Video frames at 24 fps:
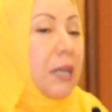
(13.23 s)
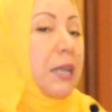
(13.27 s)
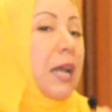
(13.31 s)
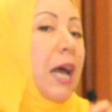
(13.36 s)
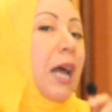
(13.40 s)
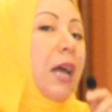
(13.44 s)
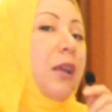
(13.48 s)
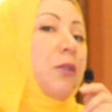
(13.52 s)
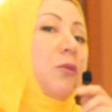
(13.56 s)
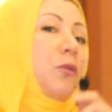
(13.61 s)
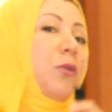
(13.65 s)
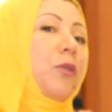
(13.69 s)

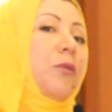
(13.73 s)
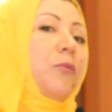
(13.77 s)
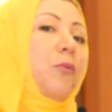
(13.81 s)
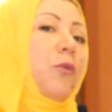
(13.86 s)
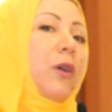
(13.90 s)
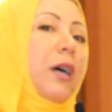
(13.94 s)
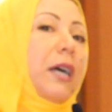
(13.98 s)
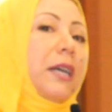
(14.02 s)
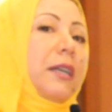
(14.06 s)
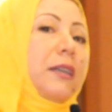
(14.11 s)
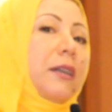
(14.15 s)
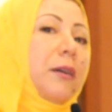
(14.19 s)
نحن
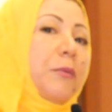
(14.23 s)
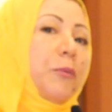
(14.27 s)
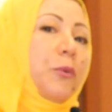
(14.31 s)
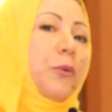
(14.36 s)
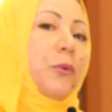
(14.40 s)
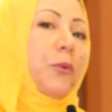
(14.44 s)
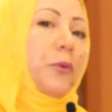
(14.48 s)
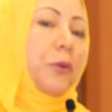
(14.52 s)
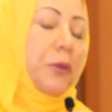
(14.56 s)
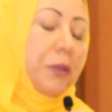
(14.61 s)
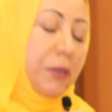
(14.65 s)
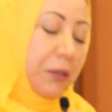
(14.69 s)

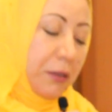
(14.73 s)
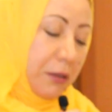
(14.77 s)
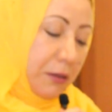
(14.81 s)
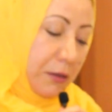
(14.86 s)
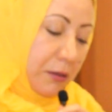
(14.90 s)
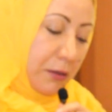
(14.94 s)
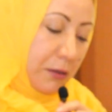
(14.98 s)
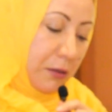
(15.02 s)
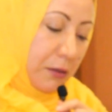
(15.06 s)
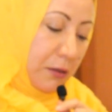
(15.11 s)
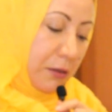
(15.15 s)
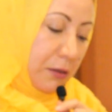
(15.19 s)
المغيبون
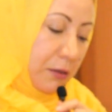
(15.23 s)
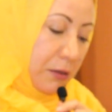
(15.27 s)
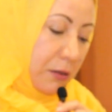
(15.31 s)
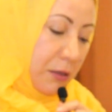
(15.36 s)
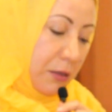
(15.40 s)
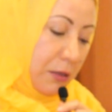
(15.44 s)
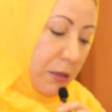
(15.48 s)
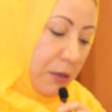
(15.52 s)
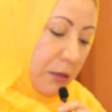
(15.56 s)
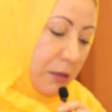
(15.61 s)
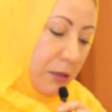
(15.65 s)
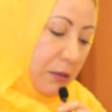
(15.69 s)

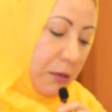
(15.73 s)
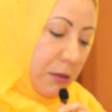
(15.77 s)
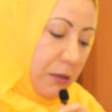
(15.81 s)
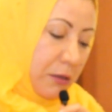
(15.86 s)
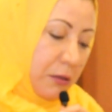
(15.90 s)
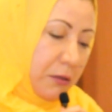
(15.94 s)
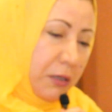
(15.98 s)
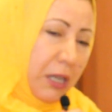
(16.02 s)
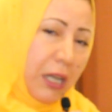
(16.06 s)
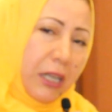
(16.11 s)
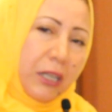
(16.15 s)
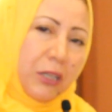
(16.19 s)

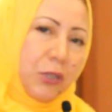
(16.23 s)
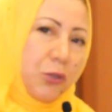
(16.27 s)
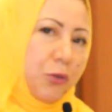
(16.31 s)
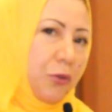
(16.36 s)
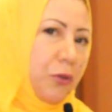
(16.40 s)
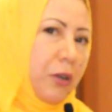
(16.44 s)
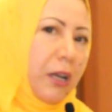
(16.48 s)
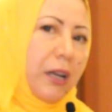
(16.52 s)
نعيش